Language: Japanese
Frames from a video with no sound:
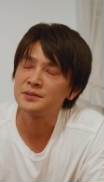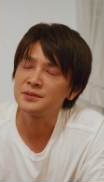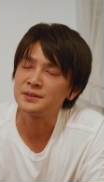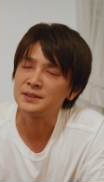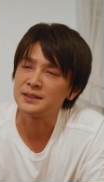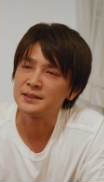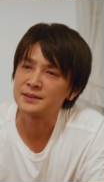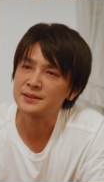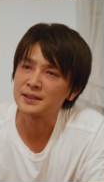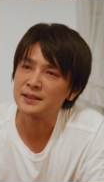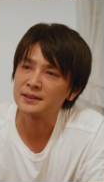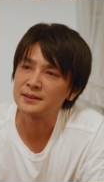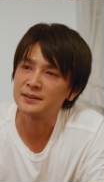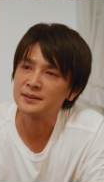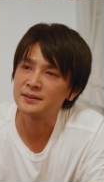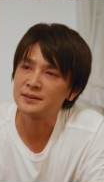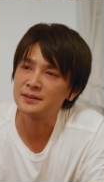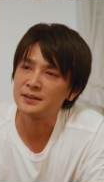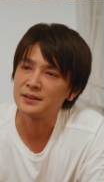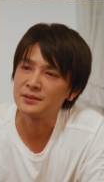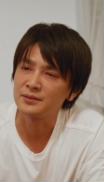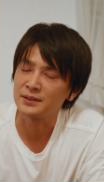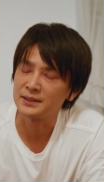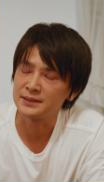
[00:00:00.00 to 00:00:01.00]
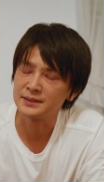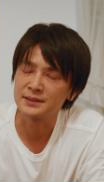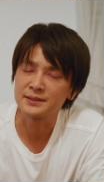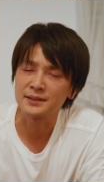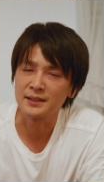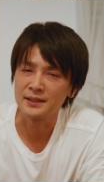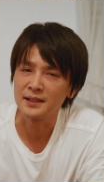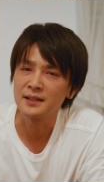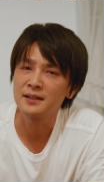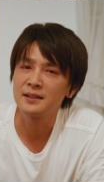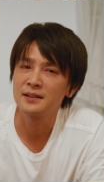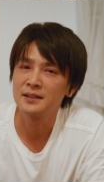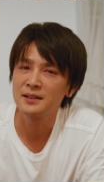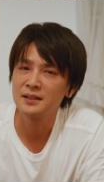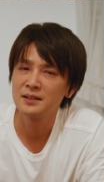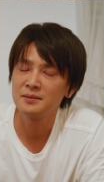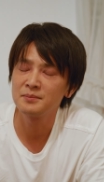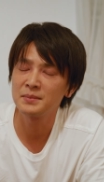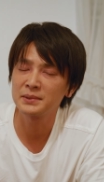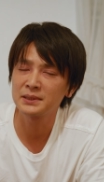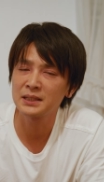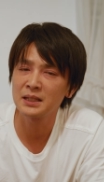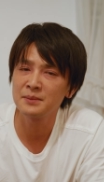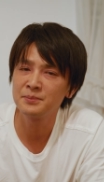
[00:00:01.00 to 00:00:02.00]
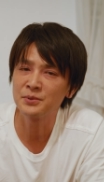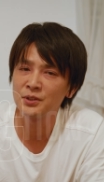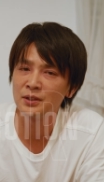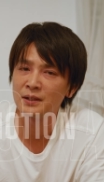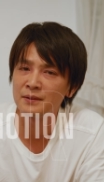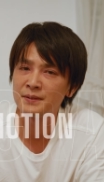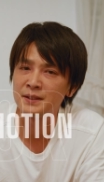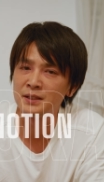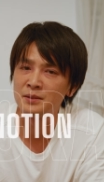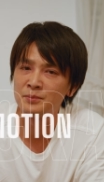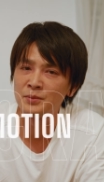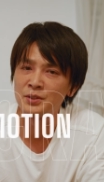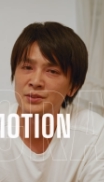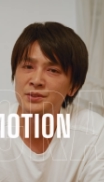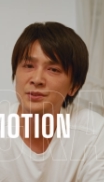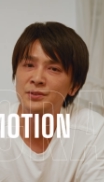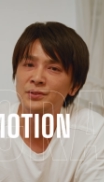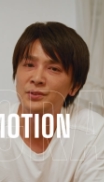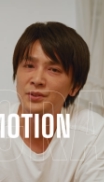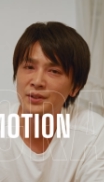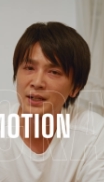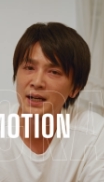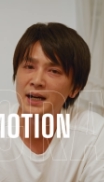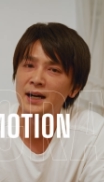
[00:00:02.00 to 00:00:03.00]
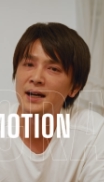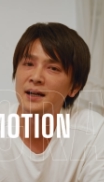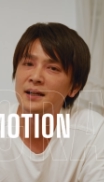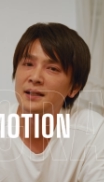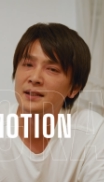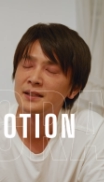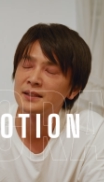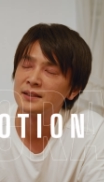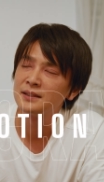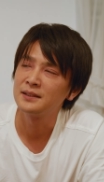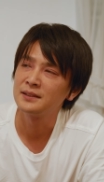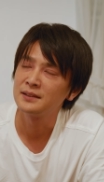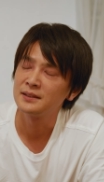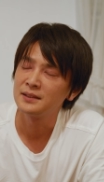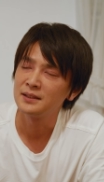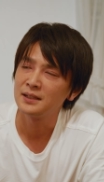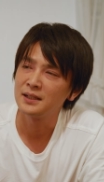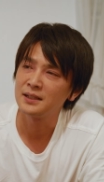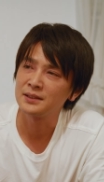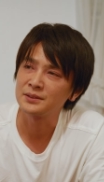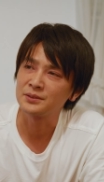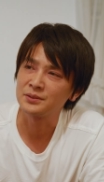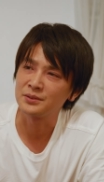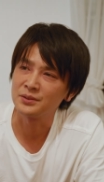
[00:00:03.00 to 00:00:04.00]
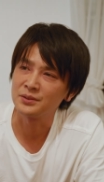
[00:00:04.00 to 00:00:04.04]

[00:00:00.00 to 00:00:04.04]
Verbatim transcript: 随時使ってる感じですかね。まあ、タイプグラフィーのモーションとか、あ